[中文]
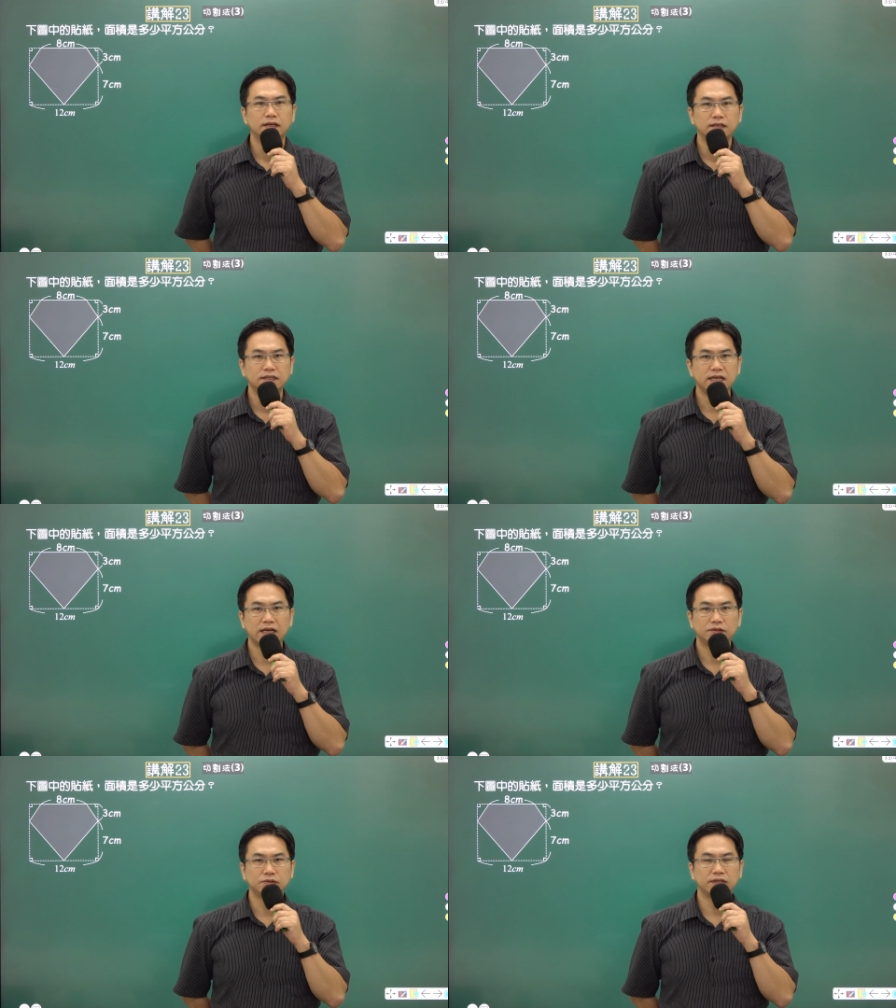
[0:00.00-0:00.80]

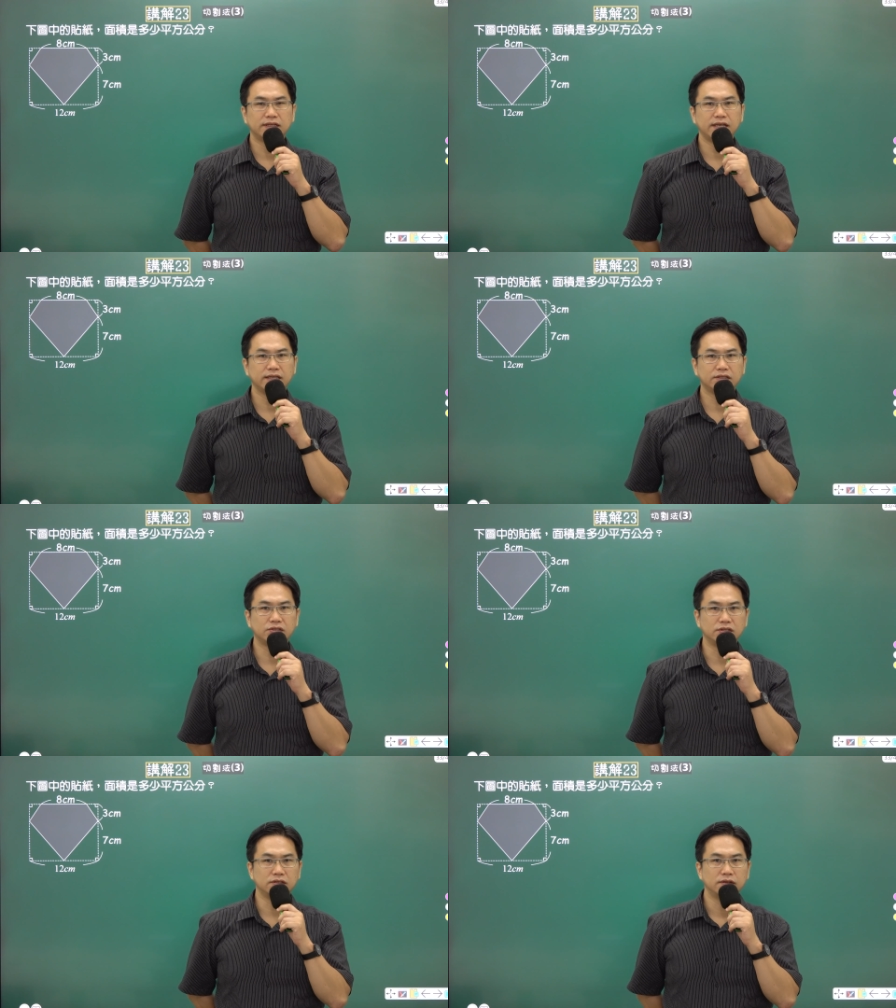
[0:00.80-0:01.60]
下图的贴
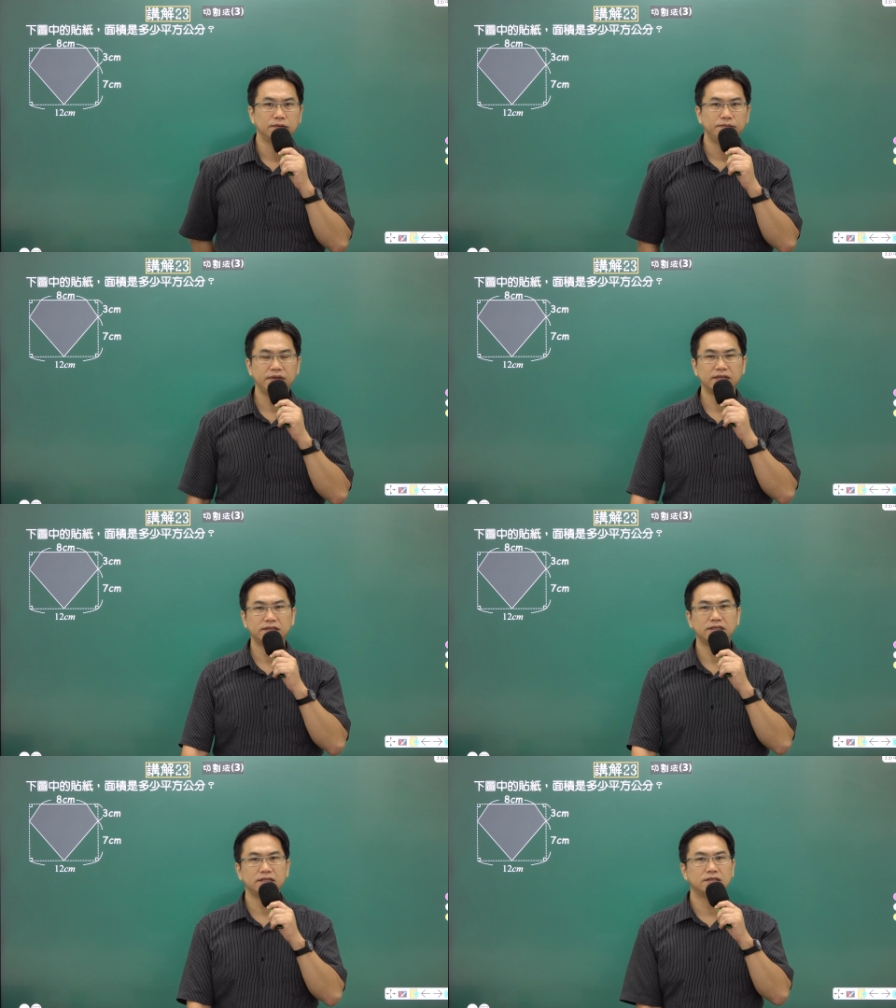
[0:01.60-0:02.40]
纸面
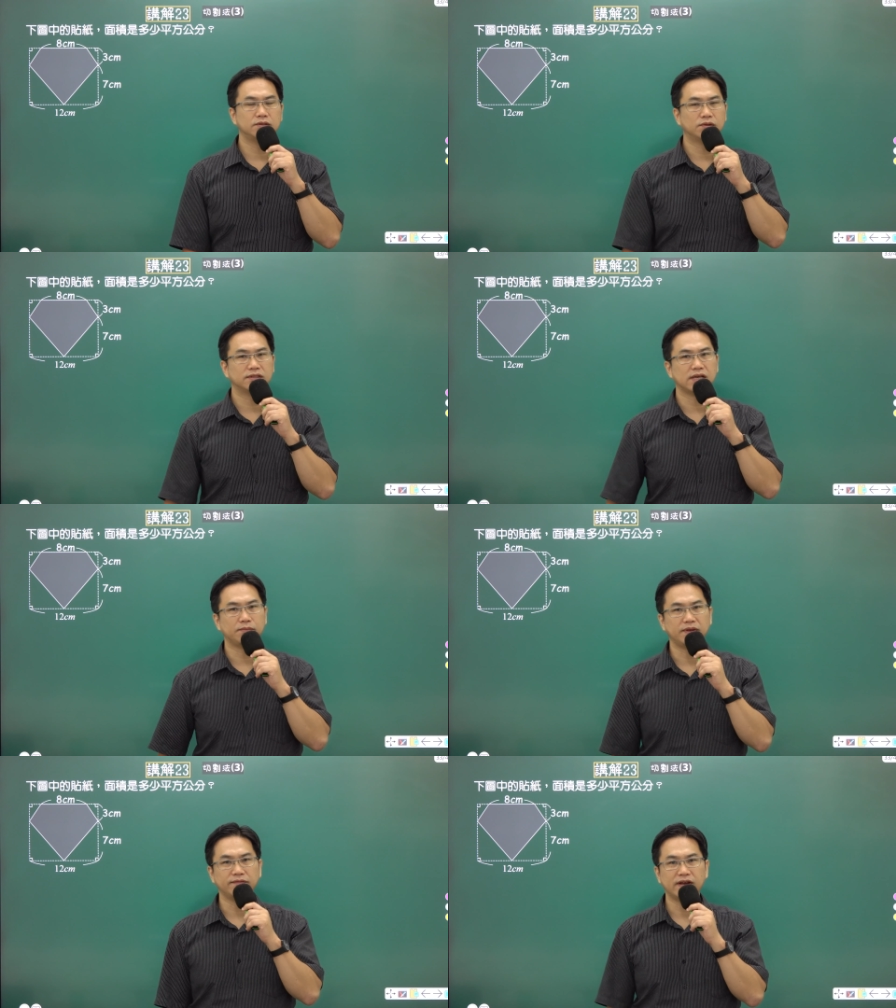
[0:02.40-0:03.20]
积是多少
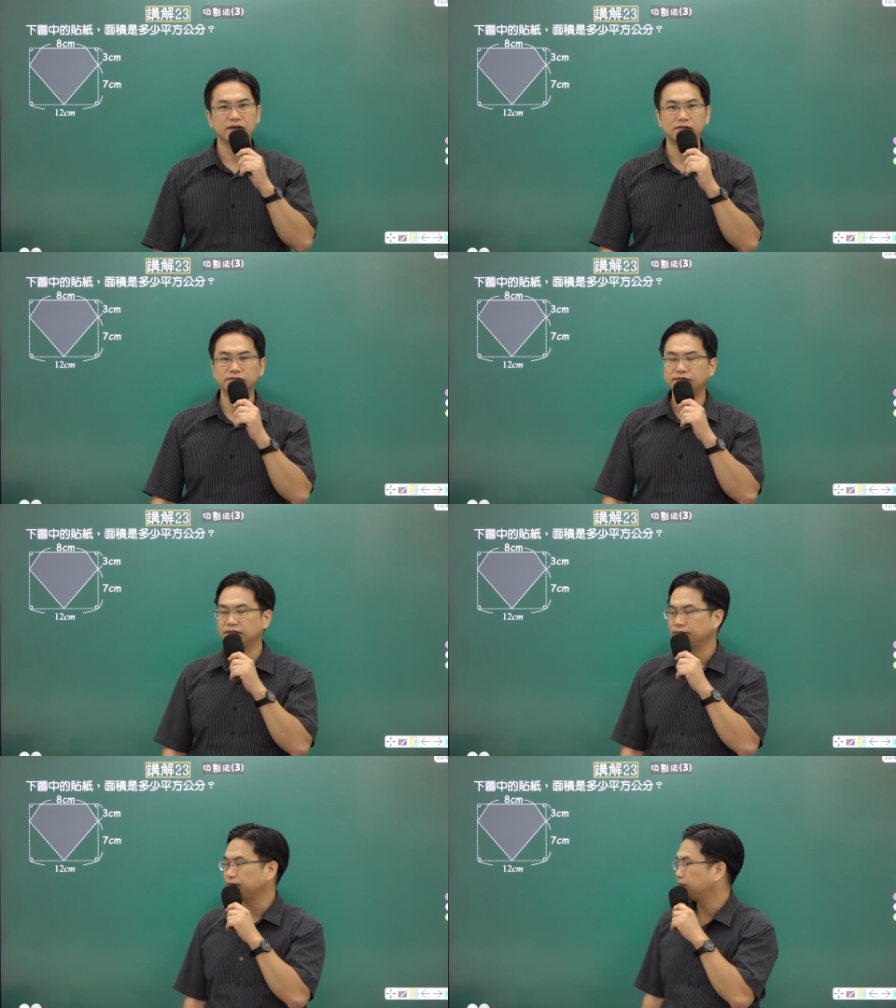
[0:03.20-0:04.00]
平方公
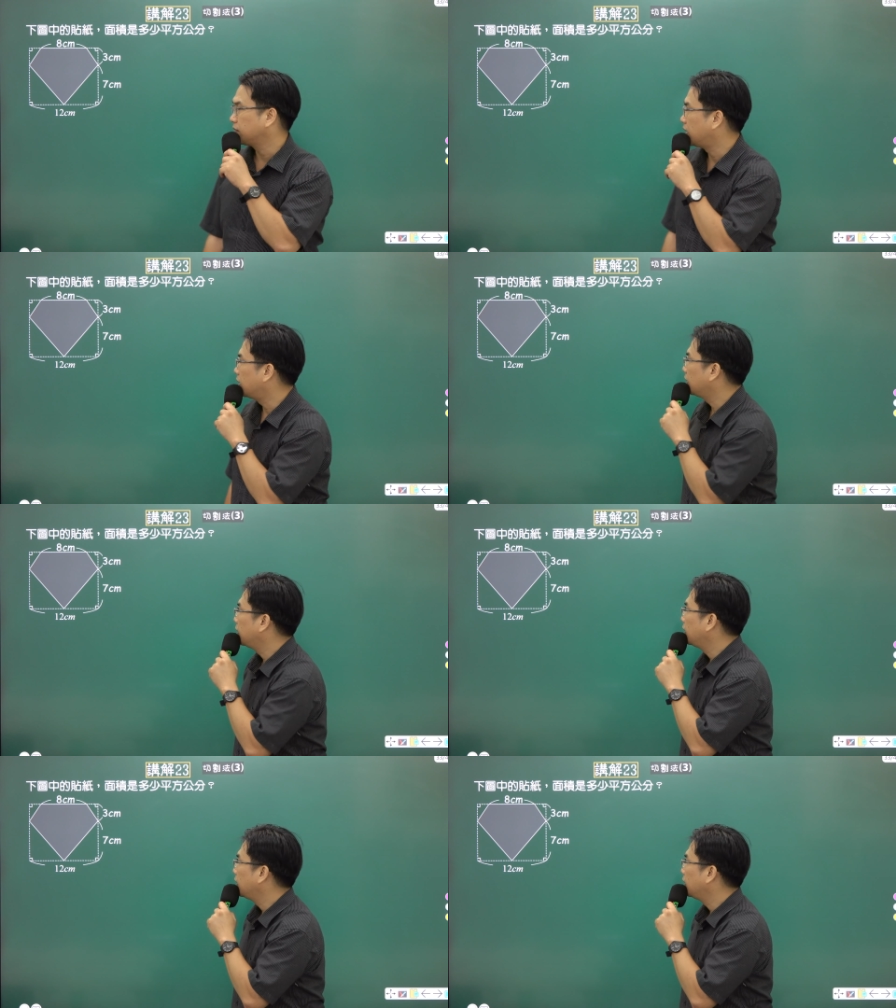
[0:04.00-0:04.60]
分啊？